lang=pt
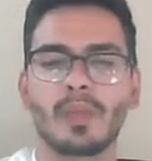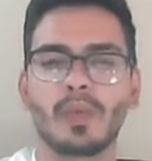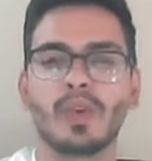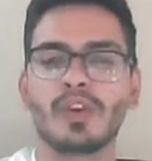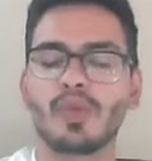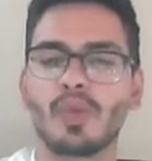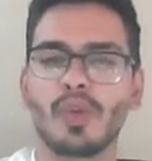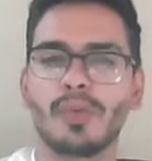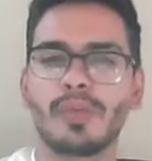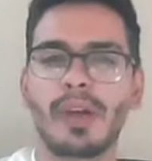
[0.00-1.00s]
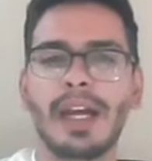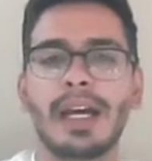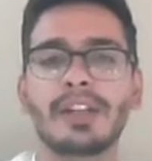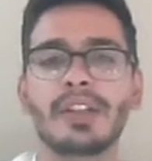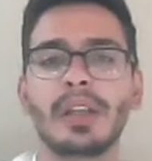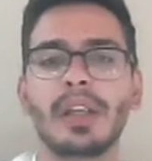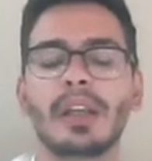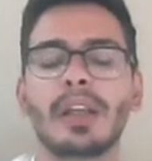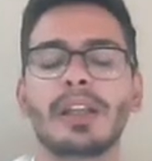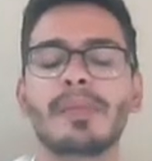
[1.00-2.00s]
o nosso corpo reage
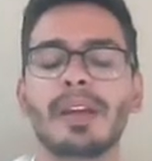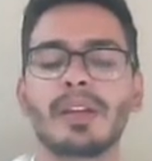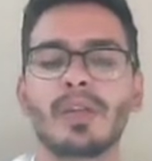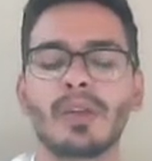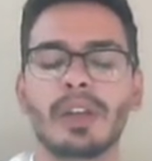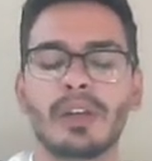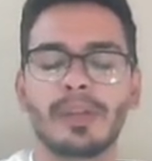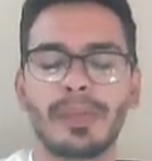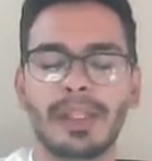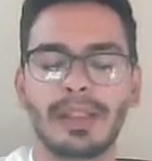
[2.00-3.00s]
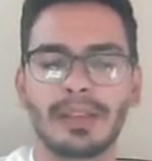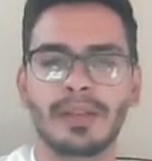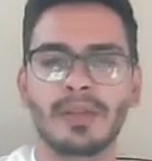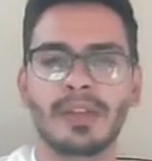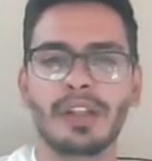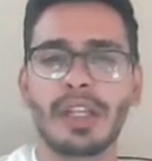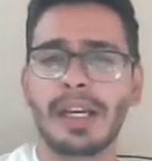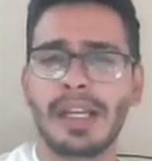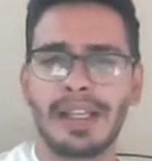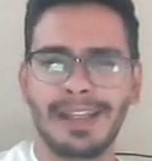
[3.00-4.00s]
liberando catecolaminas, ou seja,
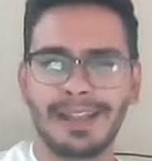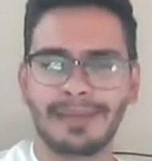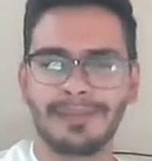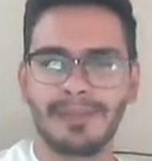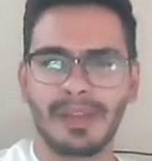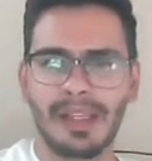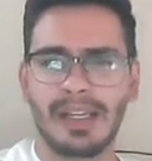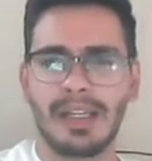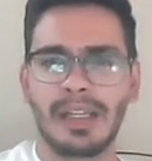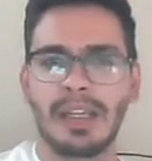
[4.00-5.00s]
adrenalina, tá?